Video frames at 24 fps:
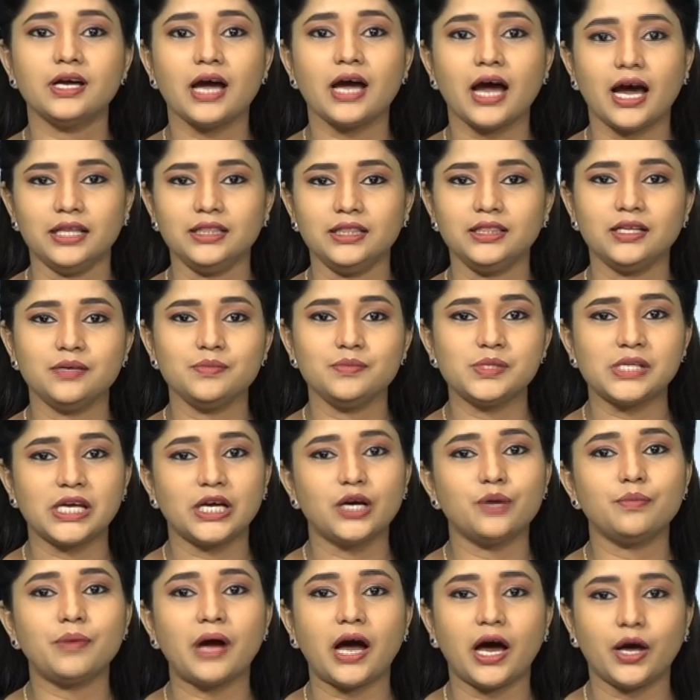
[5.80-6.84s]
అందం సగం
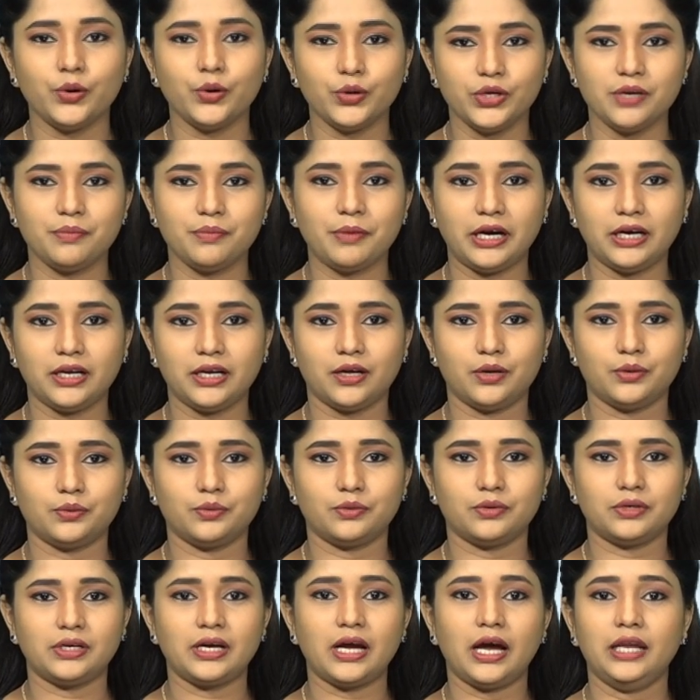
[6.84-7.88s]
ఆరోగ్యం అంటారు
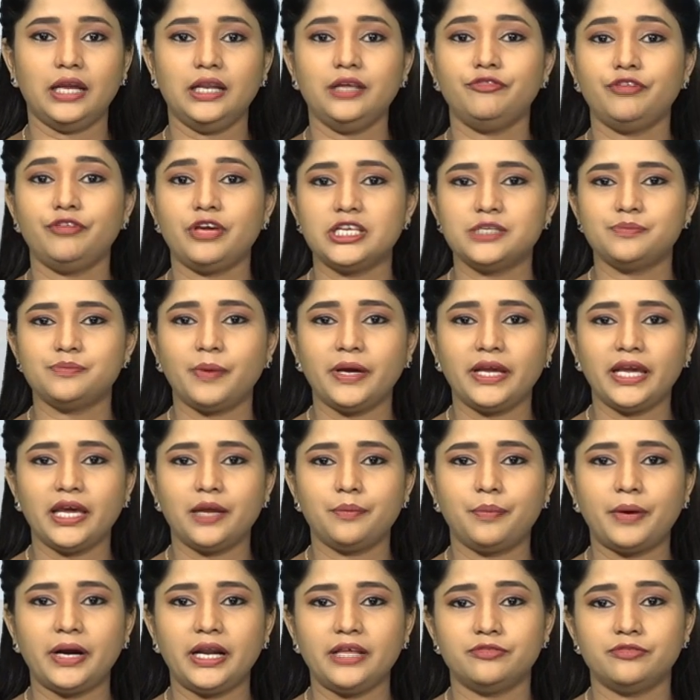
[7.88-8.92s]
కానీ ఫేస్పై
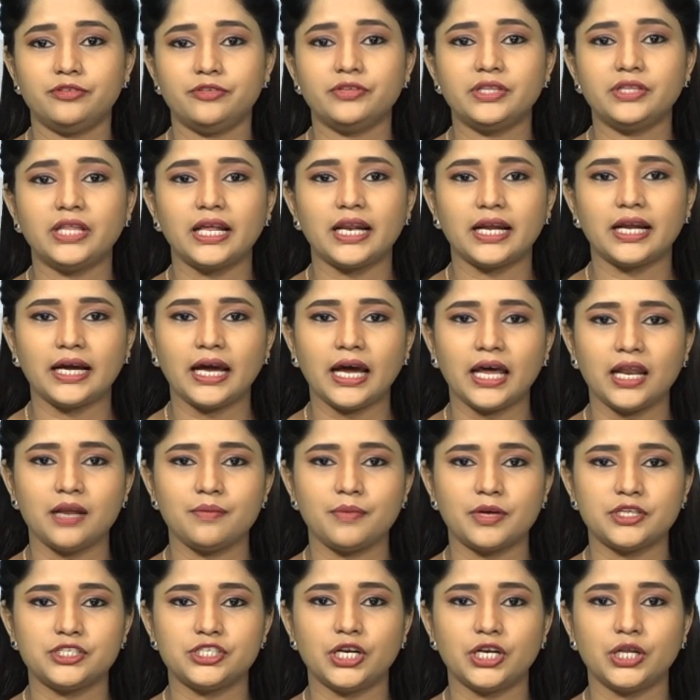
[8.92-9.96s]
ఏర్పడే వివిధ రకాల
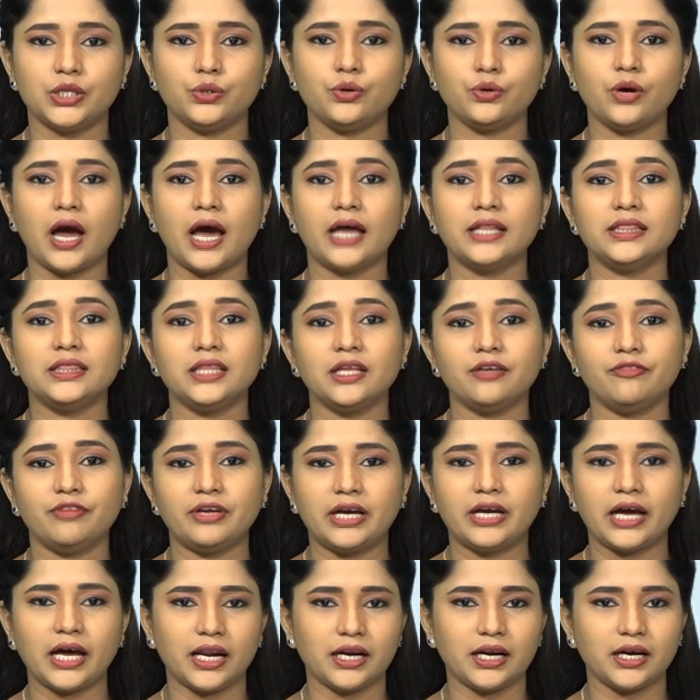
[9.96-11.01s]
మచ్చలతో అంద
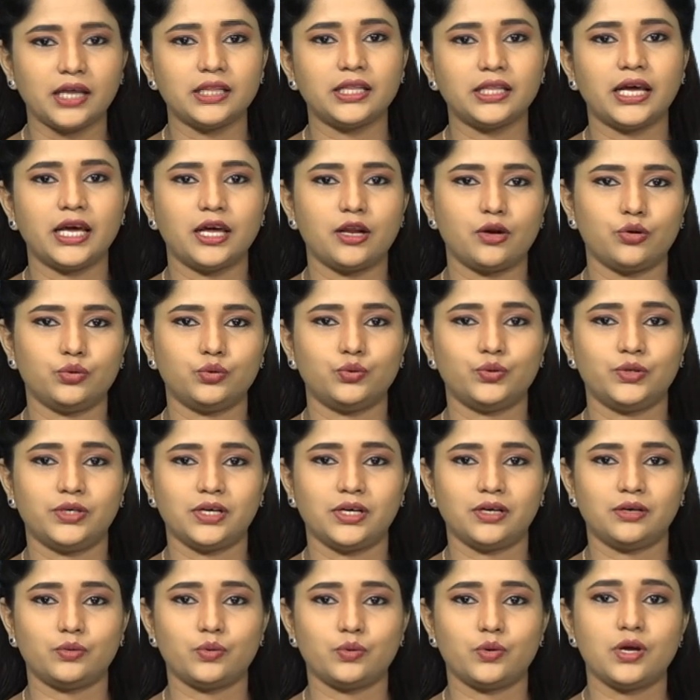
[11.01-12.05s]
వికారంగా
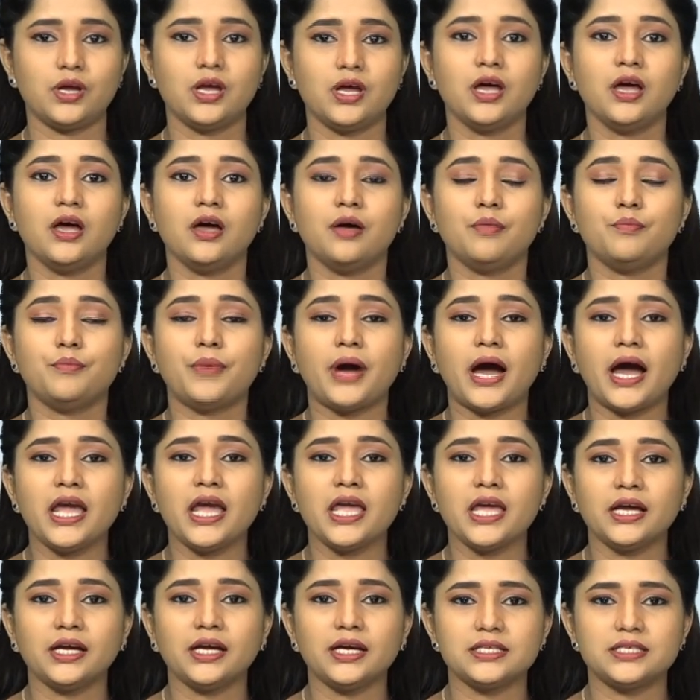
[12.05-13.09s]
తయారవుతుంటారు
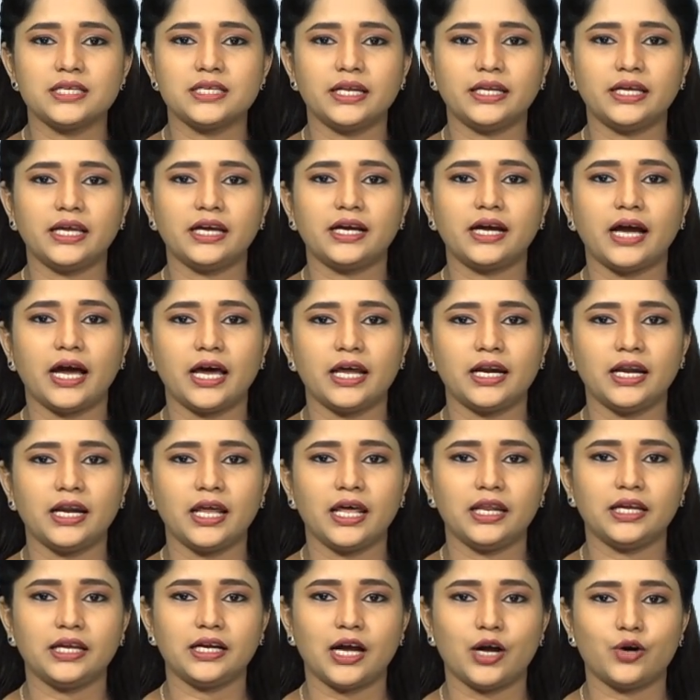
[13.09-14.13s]
బాహ్యంగా జరిగే
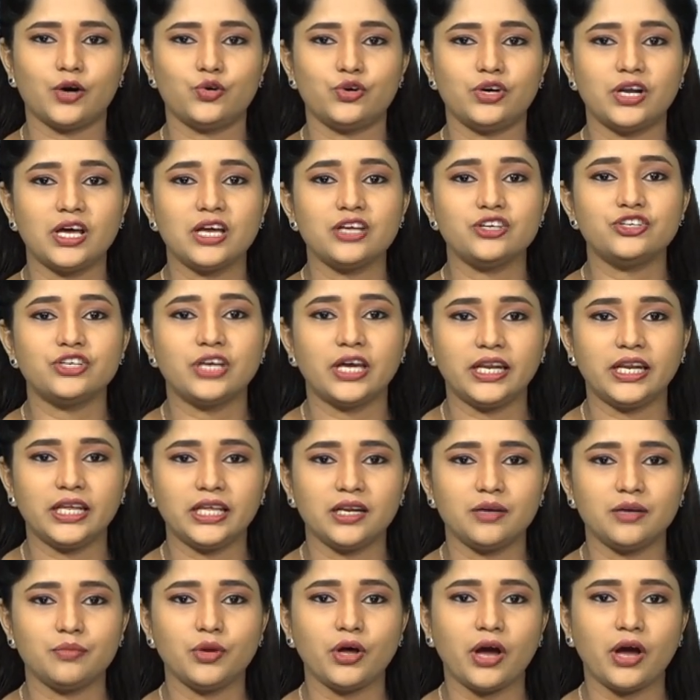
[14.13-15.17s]
కారణాలే కాకుండా
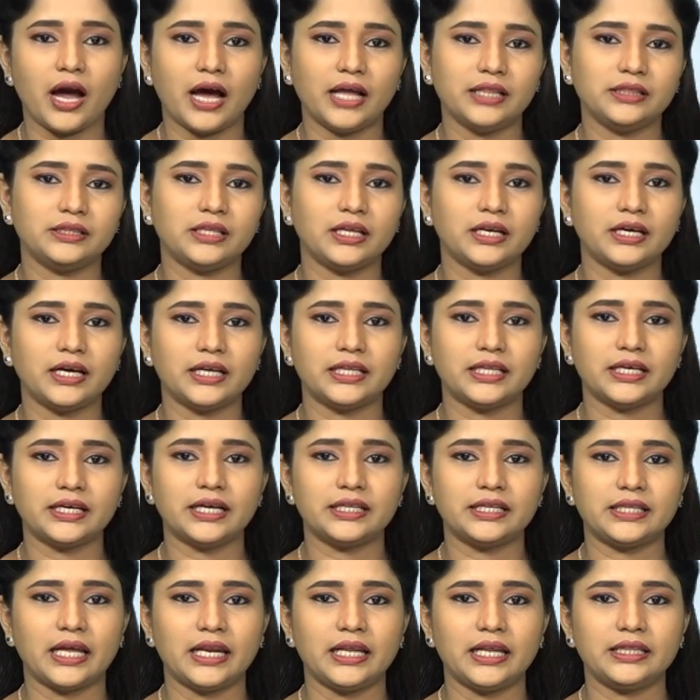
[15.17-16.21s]
శరీరంలో అంతర్గతంగా
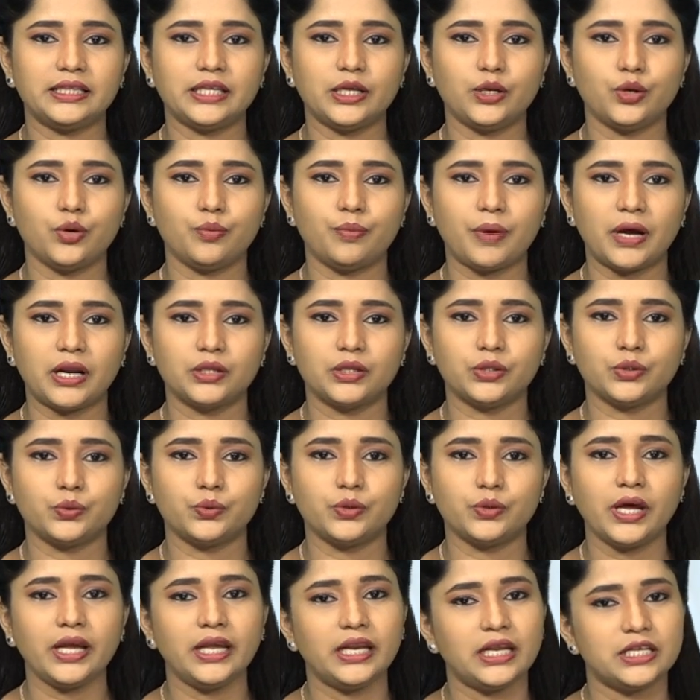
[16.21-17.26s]
తలెత్తే లోపాలతో
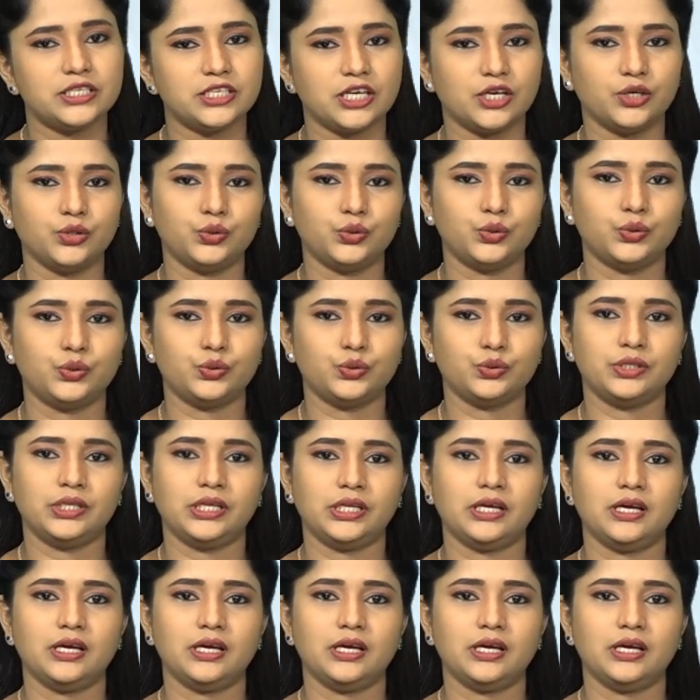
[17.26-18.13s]
కూడా ఇలా జరుగుతుంటుంది